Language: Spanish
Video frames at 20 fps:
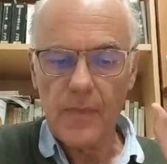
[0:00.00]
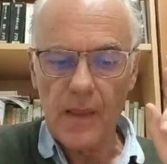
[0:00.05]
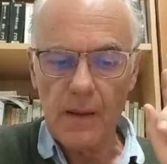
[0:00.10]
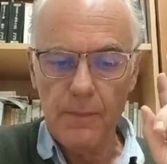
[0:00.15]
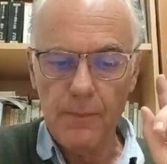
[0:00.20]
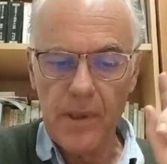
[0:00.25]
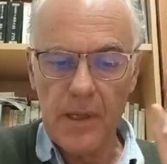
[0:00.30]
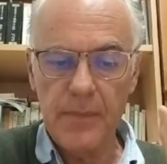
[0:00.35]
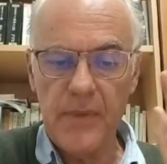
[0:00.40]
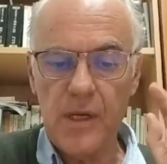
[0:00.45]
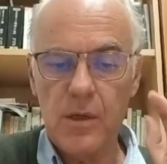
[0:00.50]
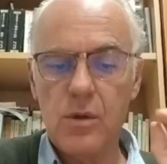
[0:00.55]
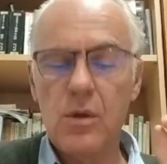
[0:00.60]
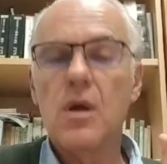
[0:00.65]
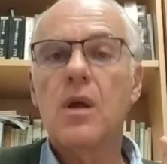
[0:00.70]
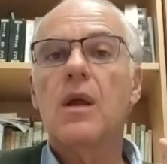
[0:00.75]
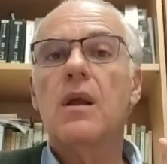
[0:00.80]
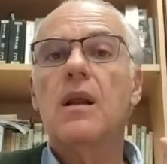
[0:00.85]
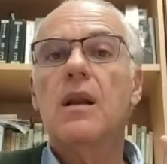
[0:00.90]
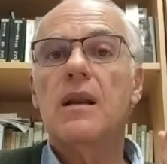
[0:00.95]
primero,
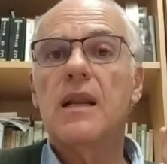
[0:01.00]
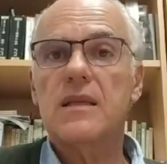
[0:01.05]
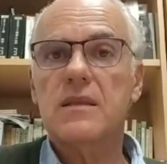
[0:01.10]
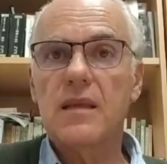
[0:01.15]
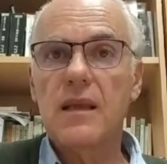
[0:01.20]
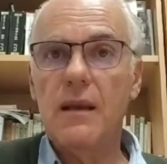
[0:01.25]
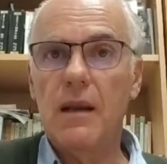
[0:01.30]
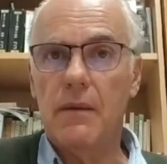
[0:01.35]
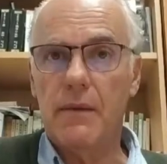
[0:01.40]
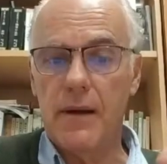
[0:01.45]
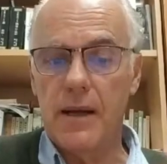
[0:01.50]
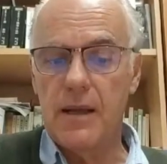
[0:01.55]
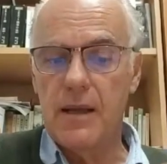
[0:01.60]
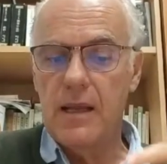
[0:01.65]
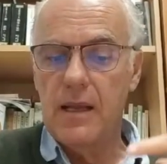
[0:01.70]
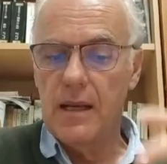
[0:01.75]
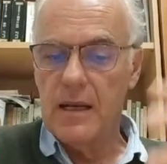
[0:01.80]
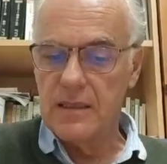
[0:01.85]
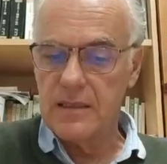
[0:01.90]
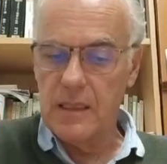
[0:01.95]
la sílaba,
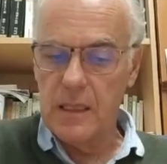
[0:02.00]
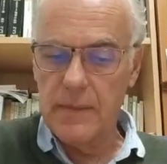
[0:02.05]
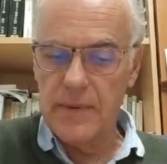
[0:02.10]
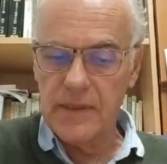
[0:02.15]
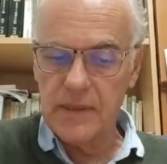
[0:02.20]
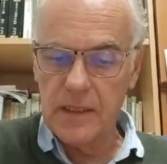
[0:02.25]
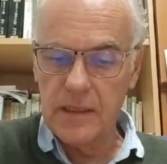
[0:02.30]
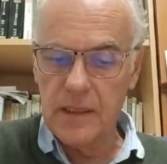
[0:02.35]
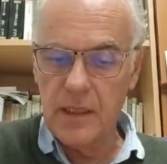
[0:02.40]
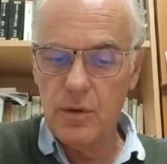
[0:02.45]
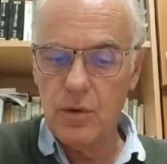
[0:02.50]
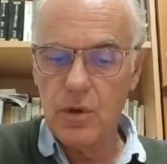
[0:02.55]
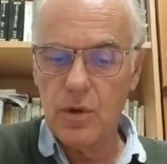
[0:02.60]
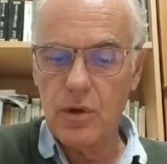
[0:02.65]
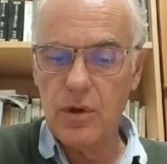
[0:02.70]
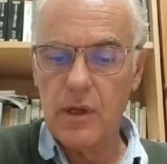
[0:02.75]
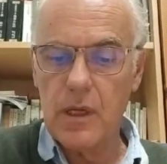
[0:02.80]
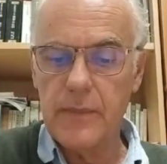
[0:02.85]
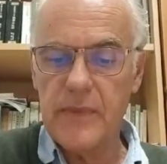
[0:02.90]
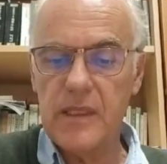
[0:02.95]
la sílaba entendido
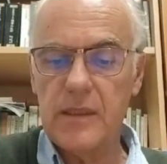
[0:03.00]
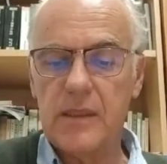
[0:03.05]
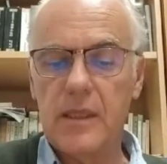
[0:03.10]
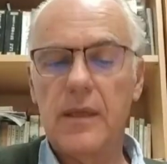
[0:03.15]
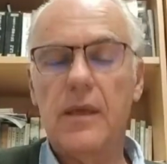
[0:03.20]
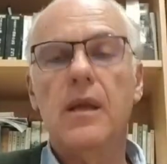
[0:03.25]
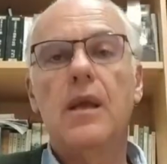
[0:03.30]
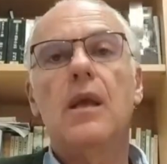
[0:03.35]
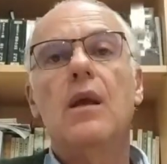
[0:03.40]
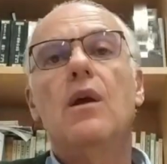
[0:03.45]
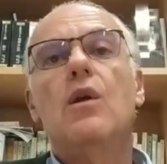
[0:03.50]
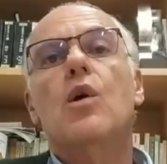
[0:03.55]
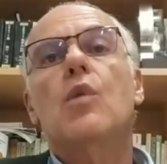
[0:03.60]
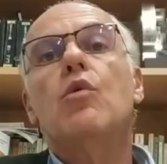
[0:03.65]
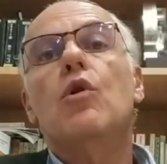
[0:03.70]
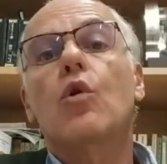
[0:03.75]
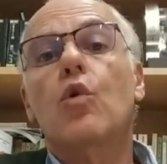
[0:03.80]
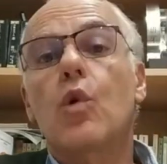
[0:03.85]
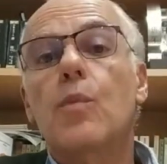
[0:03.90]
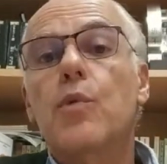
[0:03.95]
lógicamente como
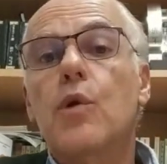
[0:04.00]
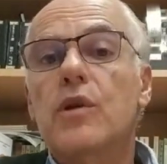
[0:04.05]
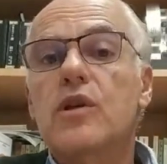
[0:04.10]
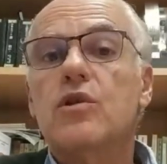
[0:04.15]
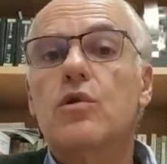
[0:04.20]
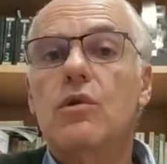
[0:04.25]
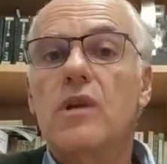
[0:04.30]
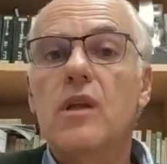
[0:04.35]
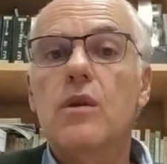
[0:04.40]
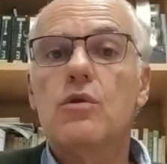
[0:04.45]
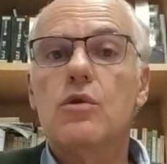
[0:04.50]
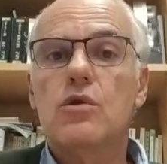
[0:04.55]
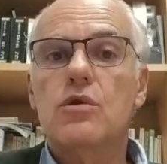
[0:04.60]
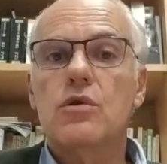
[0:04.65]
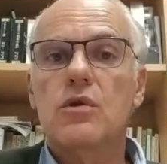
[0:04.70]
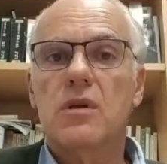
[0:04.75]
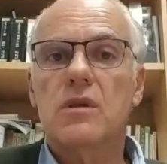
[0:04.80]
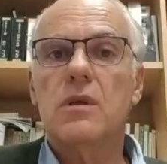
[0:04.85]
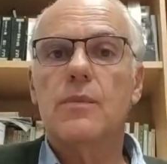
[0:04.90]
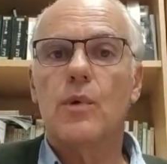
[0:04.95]
el grupo de sonidos
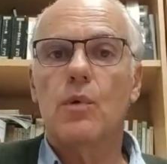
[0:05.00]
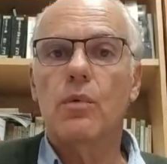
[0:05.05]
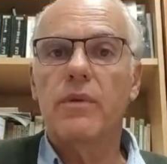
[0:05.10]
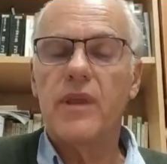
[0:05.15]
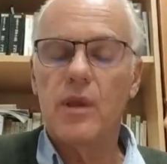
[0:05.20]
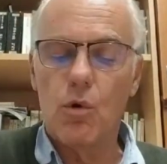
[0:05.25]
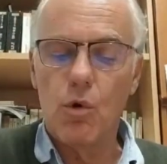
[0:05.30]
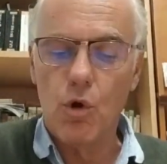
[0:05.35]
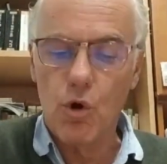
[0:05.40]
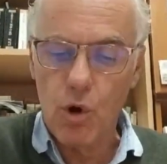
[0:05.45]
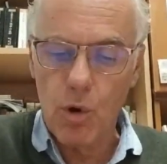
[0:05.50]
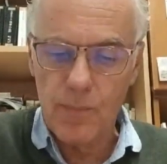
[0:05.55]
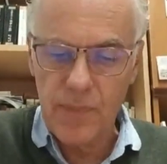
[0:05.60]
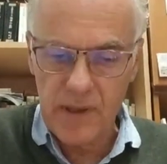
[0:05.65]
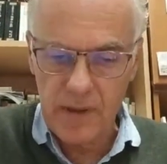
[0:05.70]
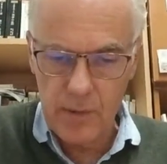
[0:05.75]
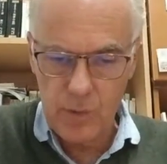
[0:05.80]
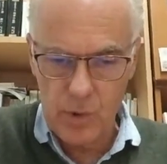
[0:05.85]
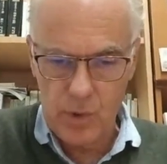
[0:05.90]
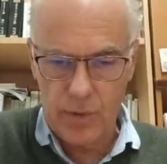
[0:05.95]
que se pronuncia en un golpe
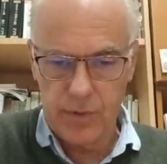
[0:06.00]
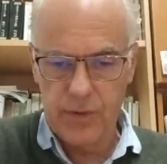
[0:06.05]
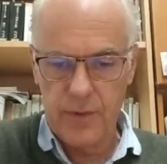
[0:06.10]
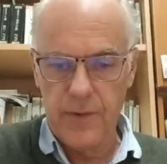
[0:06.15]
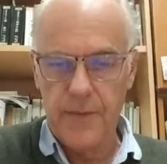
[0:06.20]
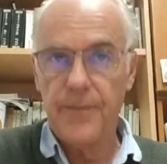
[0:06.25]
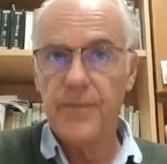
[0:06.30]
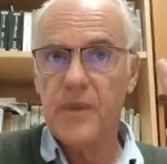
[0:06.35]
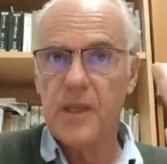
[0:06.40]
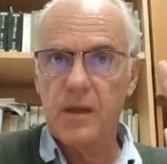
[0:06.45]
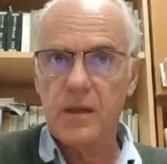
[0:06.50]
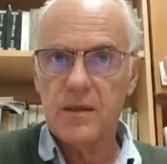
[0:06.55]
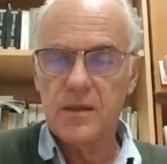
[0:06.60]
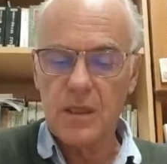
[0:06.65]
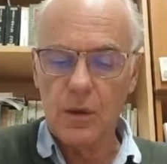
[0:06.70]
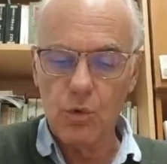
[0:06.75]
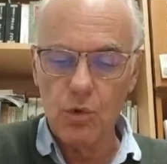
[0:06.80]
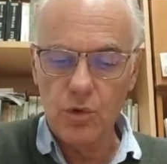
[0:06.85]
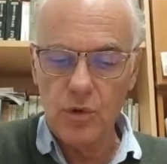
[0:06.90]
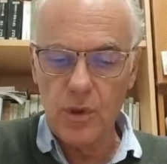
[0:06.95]
de voz.
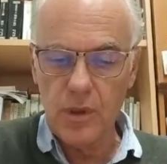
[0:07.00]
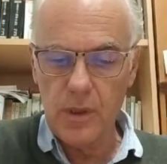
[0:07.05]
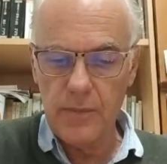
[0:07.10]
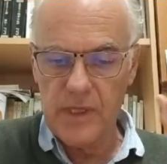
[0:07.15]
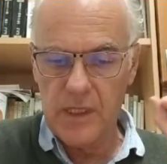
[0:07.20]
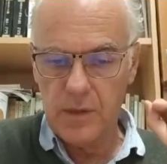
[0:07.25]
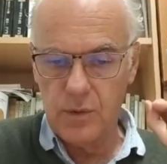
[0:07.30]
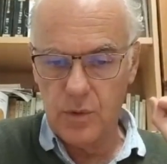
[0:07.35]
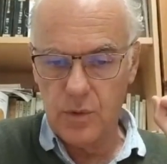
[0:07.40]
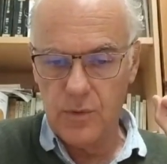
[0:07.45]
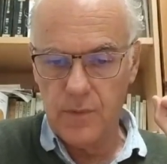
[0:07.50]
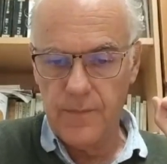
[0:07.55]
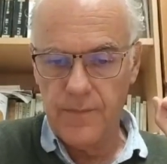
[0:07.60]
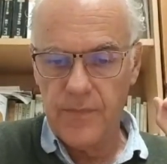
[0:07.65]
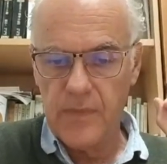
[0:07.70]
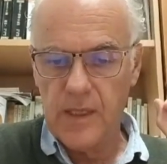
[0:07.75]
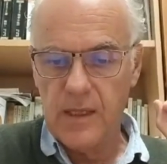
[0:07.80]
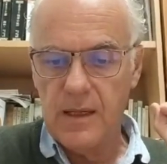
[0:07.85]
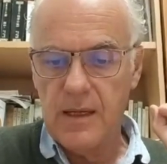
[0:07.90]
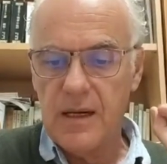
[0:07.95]
Segundo elemento,
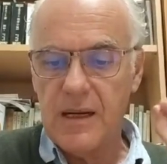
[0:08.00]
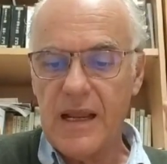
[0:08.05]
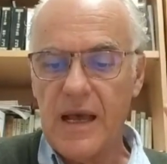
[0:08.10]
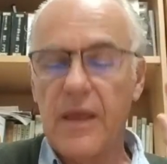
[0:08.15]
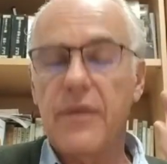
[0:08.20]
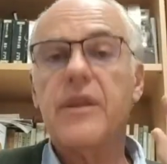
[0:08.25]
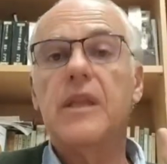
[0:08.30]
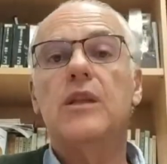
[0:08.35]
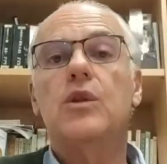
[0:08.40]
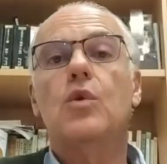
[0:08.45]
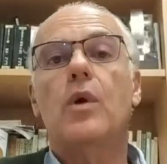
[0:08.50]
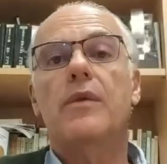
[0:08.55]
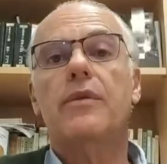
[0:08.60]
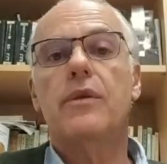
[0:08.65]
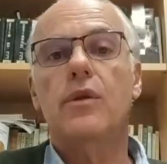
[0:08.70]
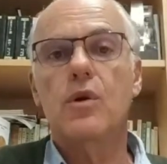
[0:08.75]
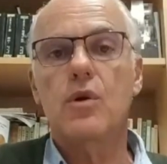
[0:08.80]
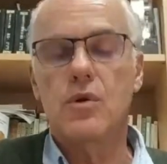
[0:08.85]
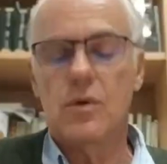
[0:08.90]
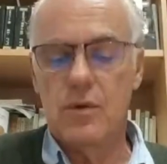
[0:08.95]
la
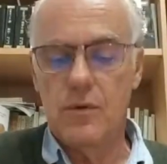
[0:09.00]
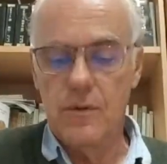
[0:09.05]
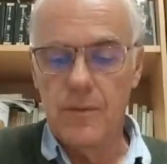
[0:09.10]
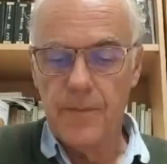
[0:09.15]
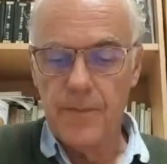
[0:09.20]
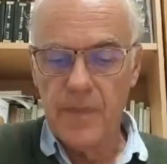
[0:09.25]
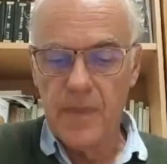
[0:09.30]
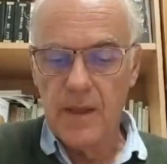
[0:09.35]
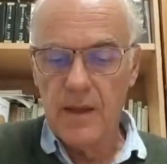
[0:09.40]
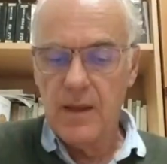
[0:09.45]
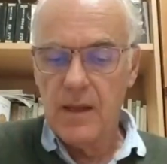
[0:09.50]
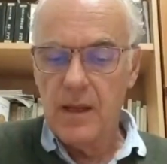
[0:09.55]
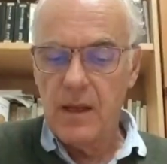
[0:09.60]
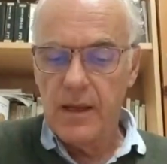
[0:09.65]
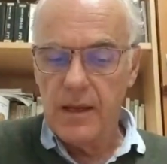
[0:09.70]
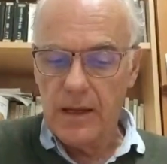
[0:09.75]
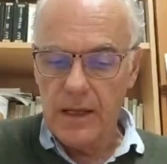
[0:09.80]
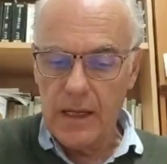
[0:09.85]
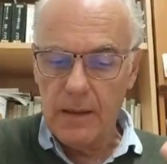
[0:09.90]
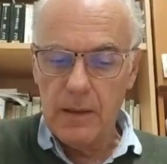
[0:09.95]
acentuación.
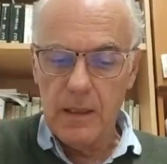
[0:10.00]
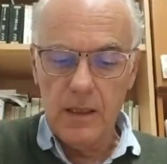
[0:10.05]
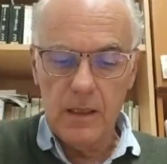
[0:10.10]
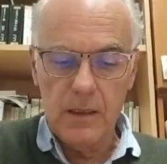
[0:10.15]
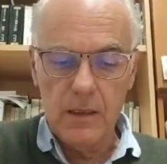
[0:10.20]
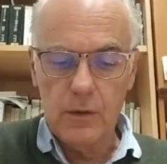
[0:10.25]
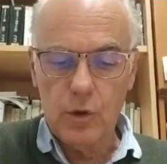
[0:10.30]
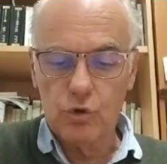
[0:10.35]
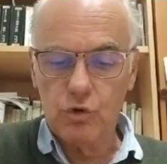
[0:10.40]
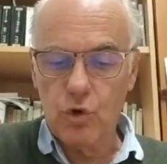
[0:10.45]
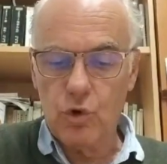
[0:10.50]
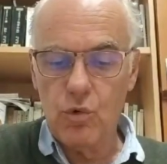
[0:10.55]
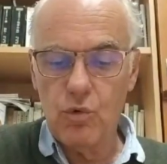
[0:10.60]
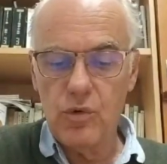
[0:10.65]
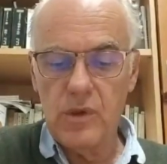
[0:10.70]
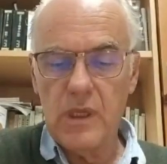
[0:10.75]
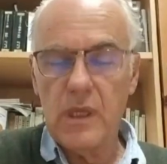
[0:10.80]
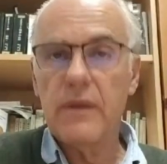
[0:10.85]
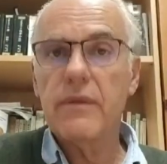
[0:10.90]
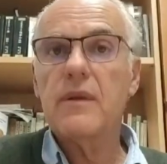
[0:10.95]
El doctor
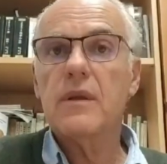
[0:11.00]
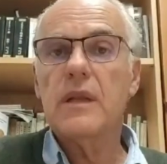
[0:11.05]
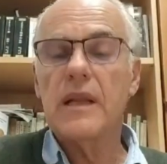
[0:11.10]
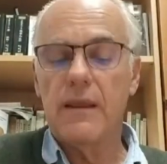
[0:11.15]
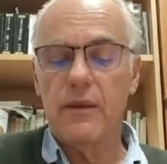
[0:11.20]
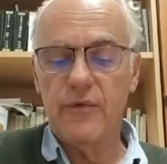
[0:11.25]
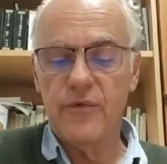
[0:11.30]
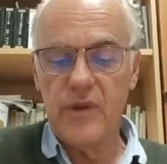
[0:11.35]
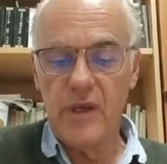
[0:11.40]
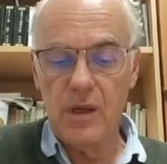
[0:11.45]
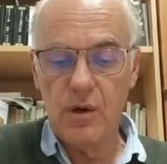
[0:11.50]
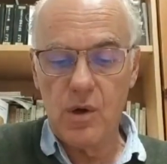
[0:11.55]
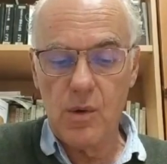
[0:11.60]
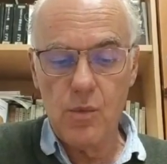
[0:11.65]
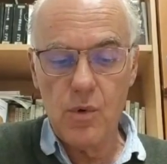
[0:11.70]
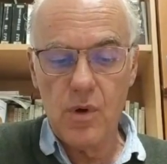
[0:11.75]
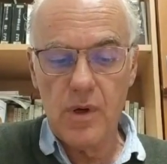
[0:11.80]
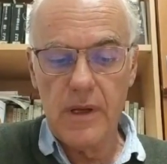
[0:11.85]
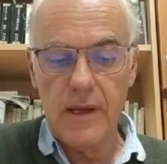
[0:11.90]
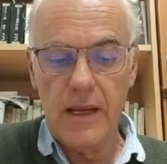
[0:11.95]
Núñez la define
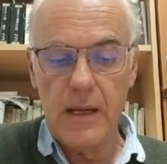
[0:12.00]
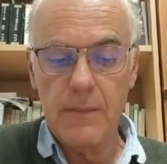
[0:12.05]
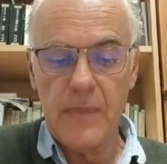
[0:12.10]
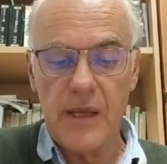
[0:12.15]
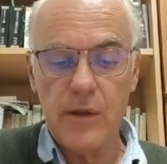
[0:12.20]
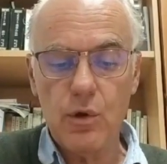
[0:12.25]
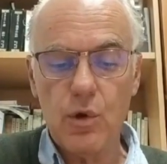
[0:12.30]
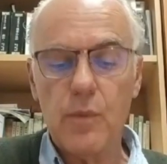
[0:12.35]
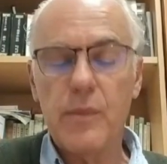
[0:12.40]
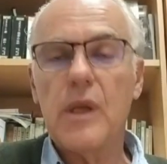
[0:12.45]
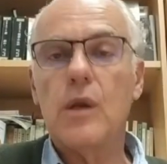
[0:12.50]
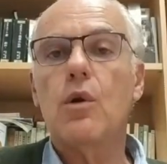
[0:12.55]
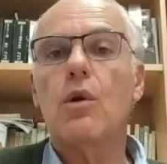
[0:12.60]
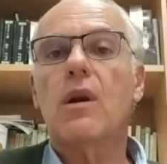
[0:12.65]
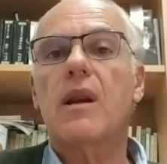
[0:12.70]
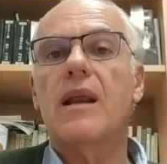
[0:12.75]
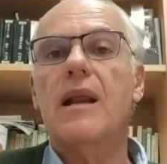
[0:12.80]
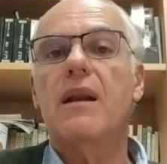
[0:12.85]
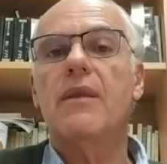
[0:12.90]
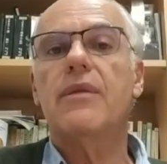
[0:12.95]
como el mayor o menor
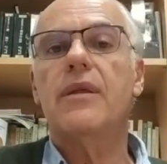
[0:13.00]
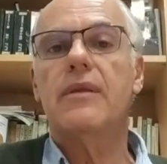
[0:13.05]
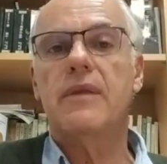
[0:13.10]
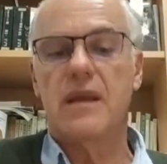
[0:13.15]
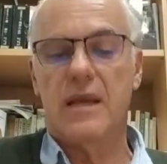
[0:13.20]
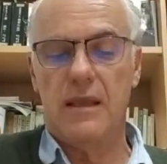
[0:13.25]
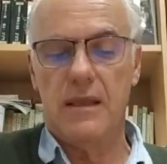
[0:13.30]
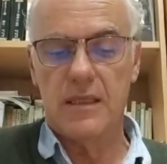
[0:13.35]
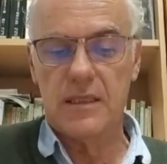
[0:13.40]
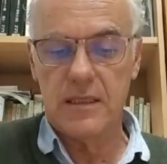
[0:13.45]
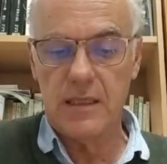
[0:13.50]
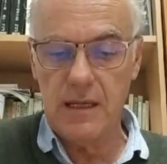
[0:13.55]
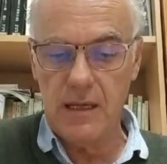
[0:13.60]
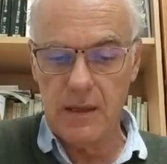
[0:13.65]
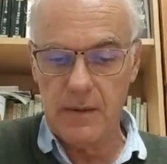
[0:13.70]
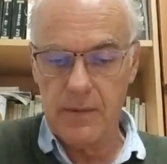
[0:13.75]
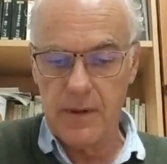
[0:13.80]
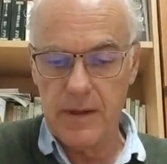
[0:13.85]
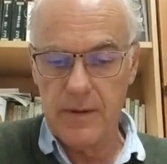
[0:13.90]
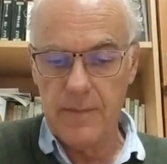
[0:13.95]
realce de cada
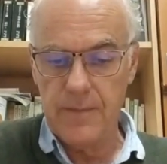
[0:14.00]
sílaba.